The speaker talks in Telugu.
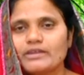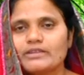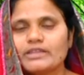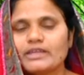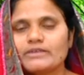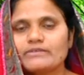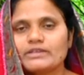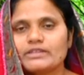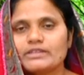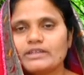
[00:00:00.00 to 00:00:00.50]

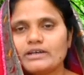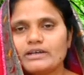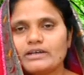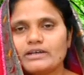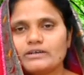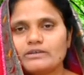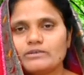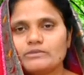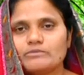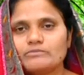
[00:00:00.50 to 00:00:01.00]
తర్వాత
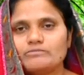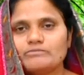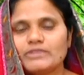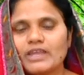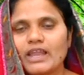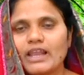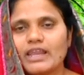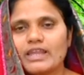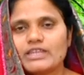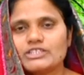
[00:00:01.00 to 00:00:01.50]

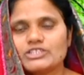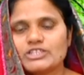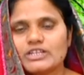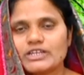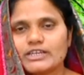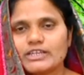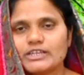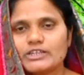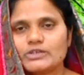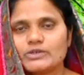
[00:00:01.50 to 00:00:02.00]
నల్ల
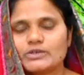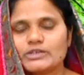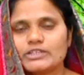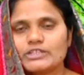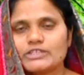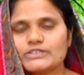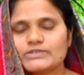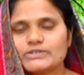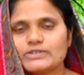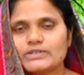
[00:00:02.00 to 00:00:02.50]
జీలకర్రని కూడా
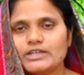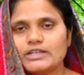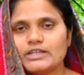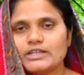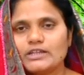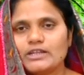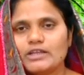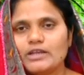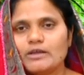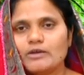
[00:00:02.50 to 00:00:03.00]
తీసుకొని
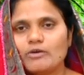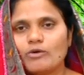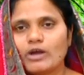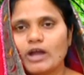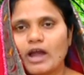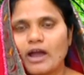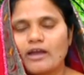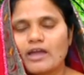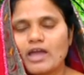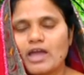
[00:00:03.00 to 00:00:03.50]

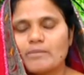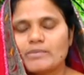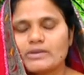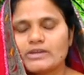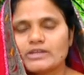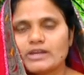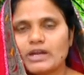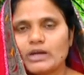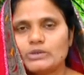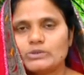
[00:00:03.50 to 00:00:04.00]
ఒక యాభై
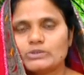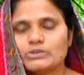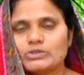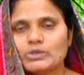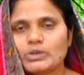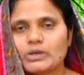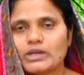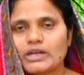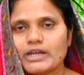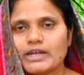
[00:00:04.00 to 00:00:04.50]
గ్రాములు
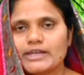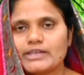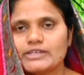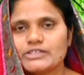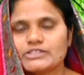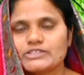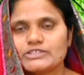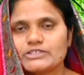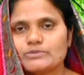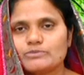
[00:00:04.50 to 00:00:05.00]
దోరగా
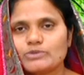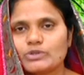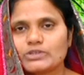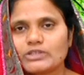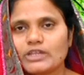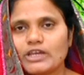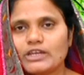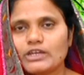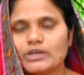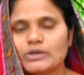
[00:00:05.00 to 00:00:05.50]
వేయించేసి
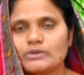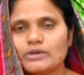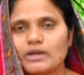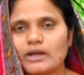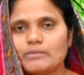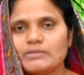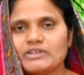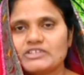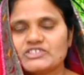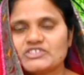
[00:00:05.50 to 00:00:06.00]
మొత్తాన్ని కూడా
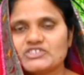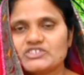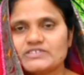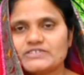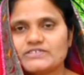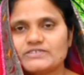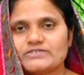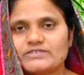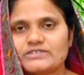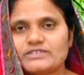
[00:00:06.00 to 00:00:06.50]
మిక్స్
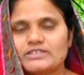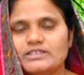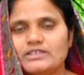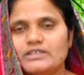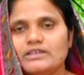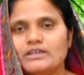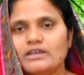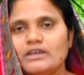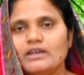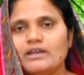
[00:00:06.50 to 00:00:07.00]
చేసేసి
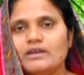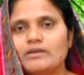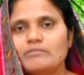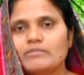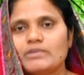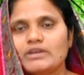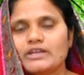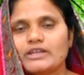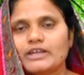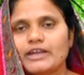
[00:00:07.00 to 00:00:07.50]

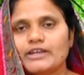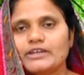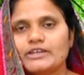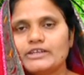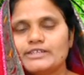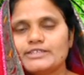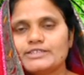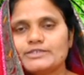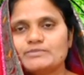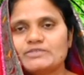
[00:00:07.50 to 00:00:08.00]
మరి
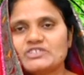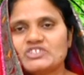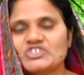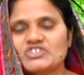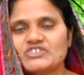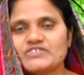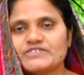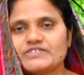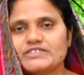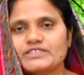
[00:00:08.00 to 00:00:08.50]
గ్రైండర్లో వేసి మిక్స్
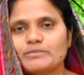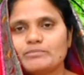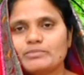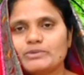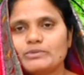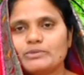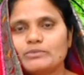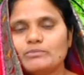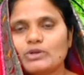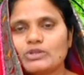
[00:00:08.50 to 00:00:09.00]

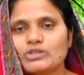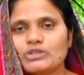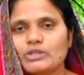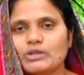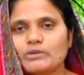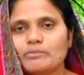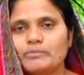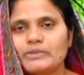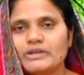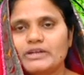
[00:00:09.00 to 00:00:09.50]
చేసినప్పుడు
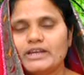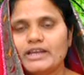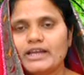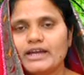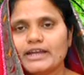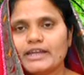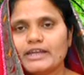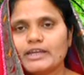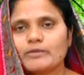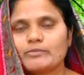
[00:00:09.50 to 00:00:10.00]
మొత్తం
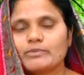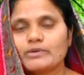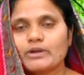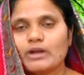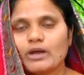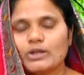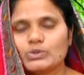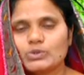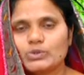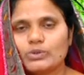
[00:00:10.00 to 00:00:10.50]

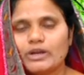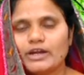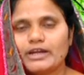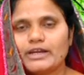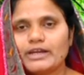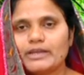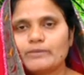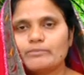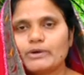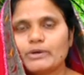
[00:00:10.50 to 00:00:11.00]
పిండిలాగైనప్పుడు
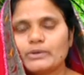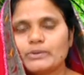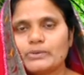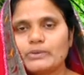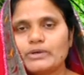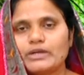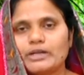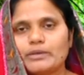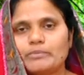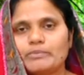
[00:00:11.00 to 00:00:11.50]
అండి
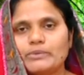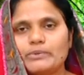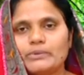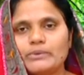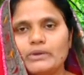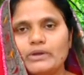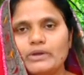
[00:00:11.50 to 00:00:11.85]
పడుకునేటప్పుడు